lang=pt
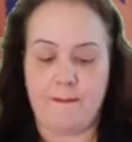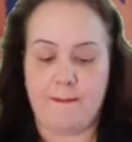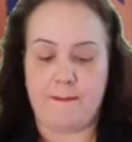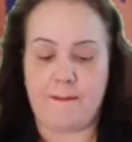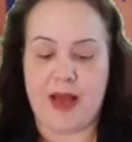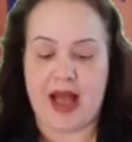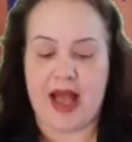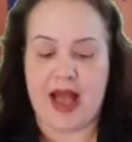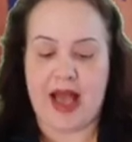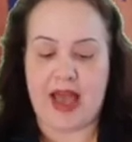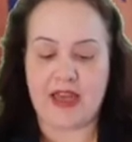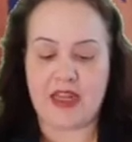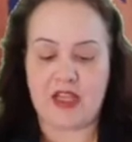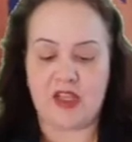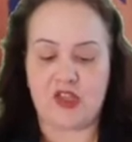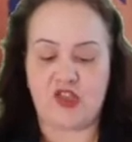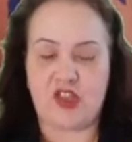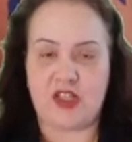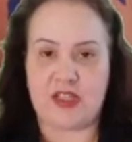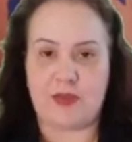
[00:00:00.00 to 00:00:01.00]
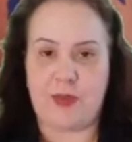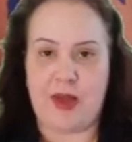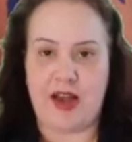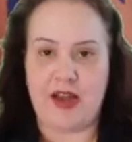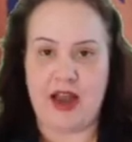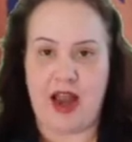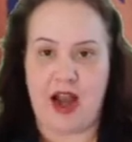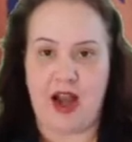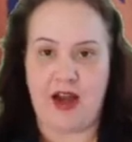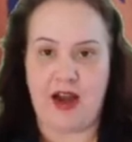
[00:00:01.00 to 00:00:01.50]
Pare de
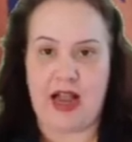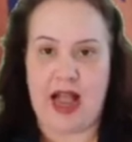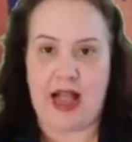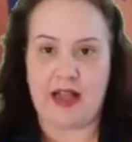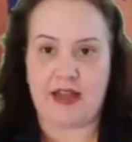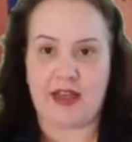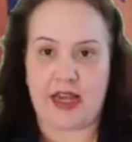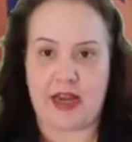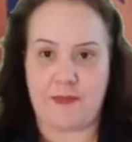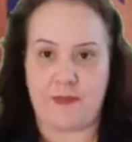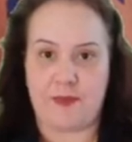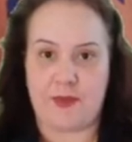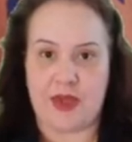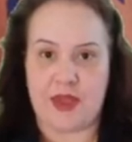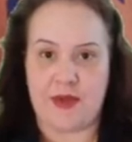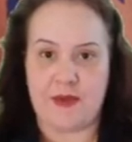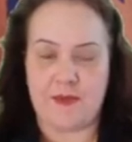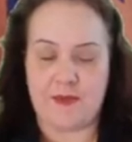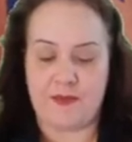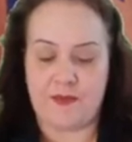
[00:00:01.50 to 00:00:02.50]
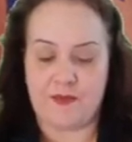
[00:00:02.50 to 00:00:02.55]
espalhar a gripe.